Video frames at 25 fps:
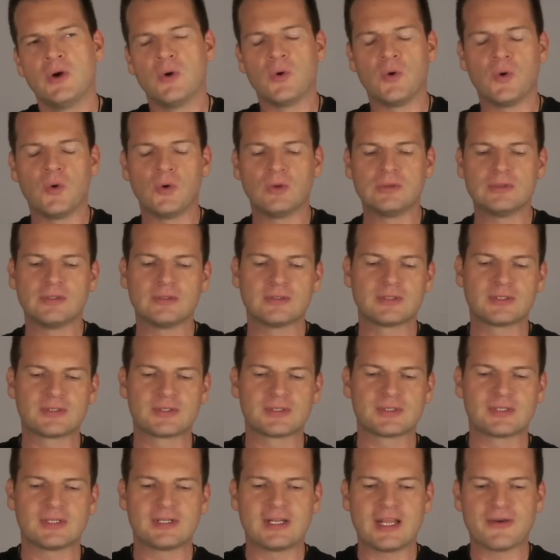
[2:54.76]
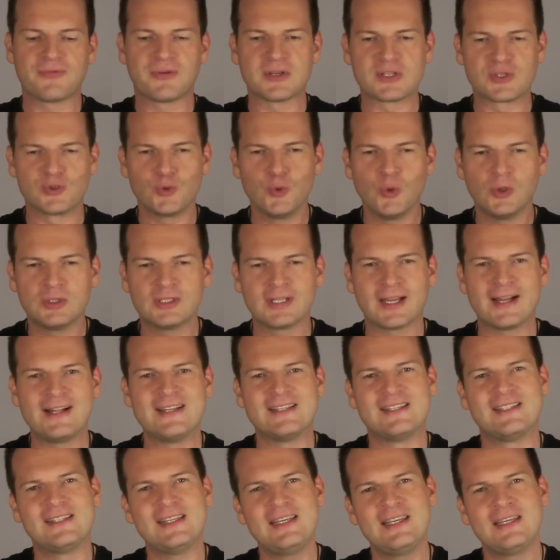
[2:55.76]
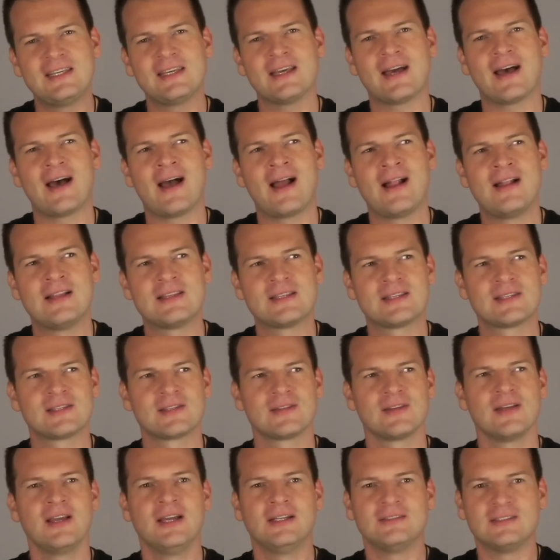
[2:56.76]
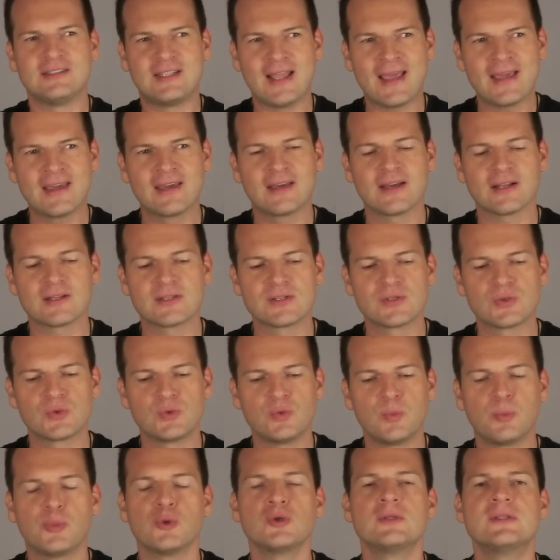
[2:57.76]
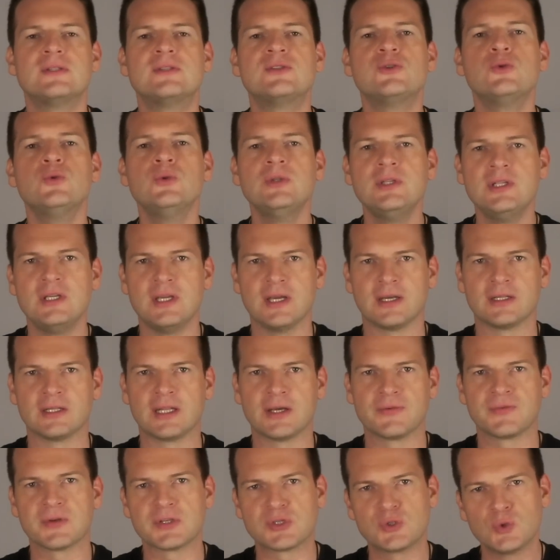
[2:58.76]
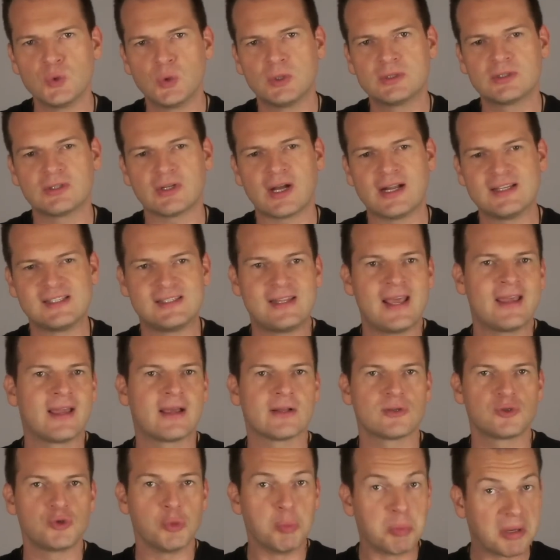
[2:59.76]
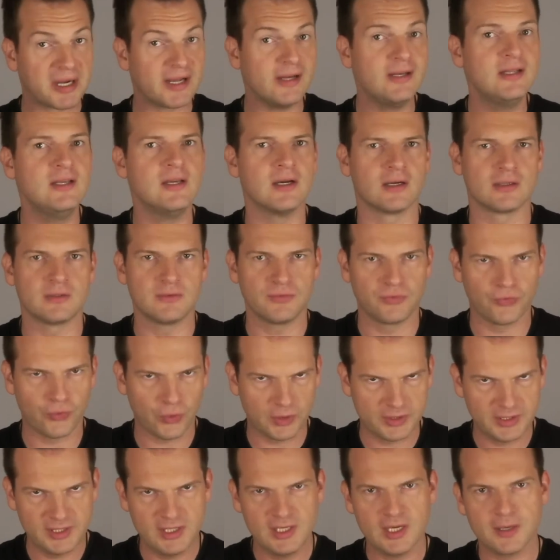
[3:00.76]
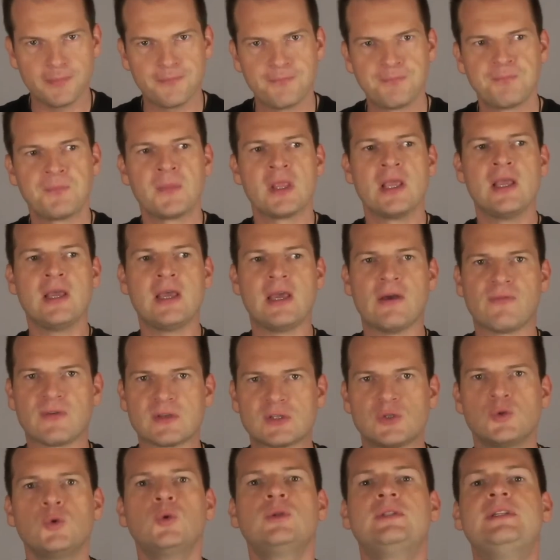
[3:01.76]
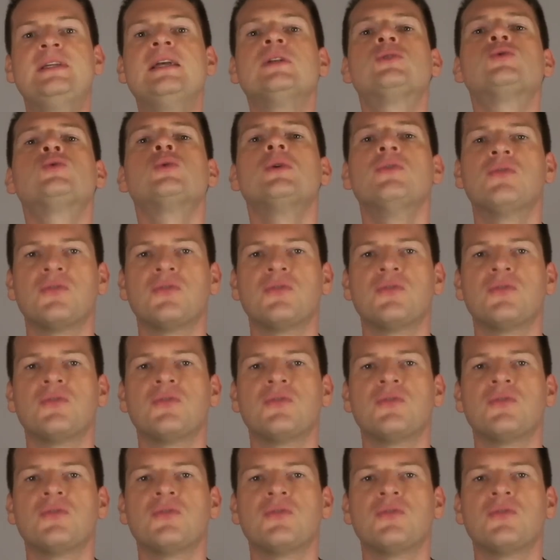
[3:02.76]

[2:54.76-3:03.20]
und der versucht halt sich als Denker zu positionieren. Er versucht als Denker zu brillieren vor dir. Er versucht dir zu